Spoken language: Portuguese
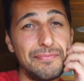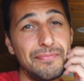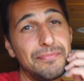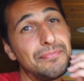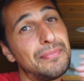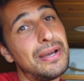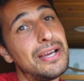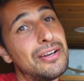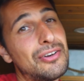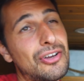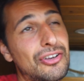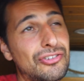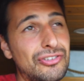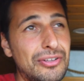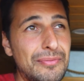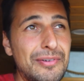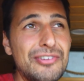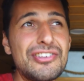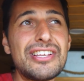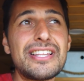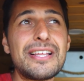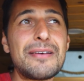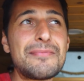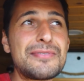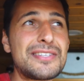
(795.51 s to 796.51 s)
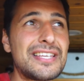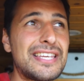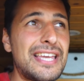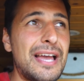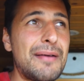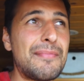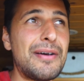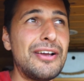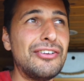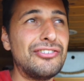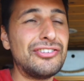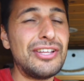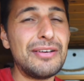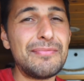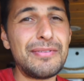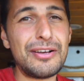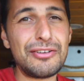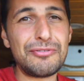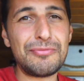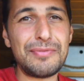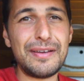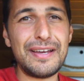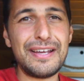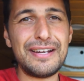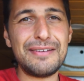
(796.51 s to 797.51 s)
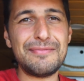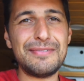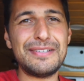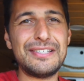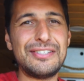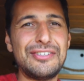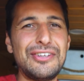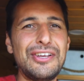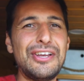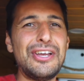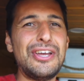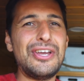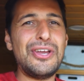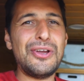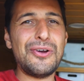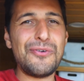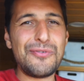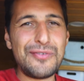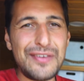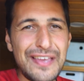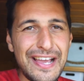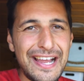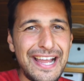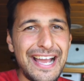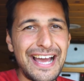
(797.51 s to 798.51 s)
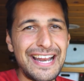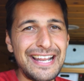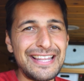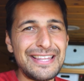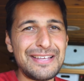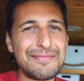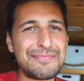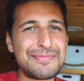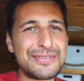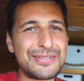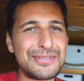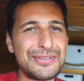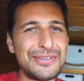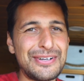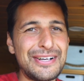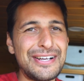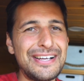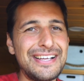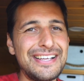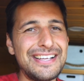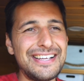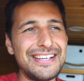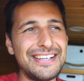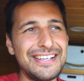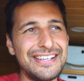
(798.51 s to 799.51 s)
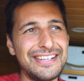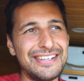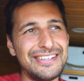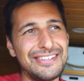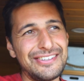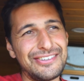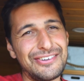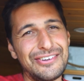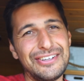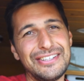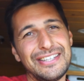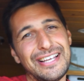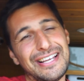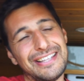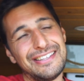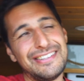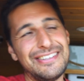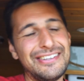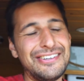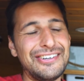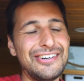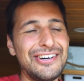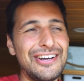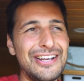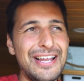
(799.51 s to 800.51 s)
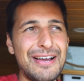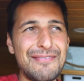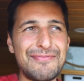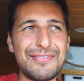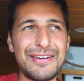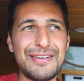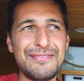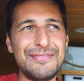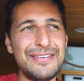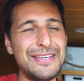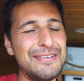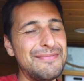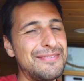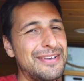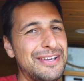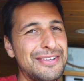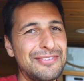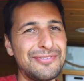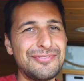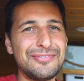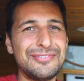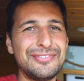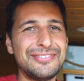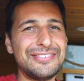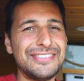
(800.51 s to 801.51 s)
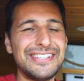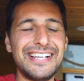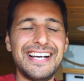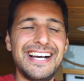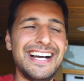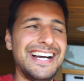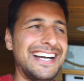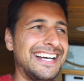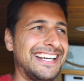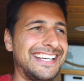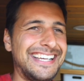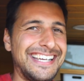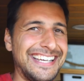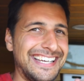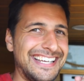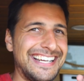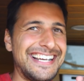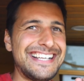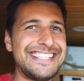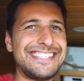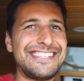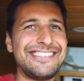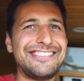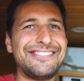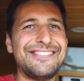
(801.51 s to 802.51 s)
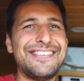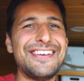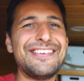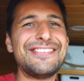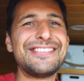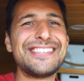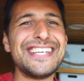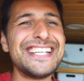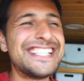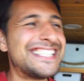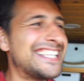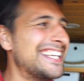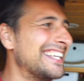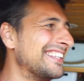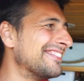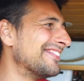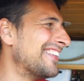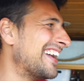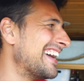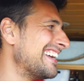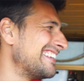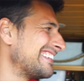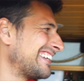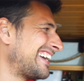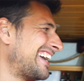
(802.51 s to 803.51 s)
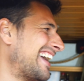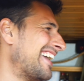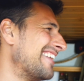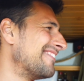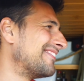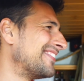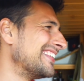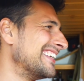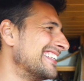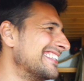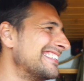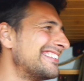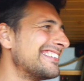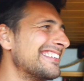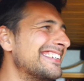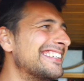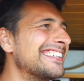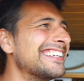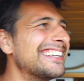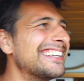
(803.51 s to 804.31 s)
Bem, nós também já estávamos aqui há mais tempo à espera, mas eu vi a cara da pessoa, coitada, ela olhar para mim mesmo, ah, caraças, devias ter sido mais rápidos.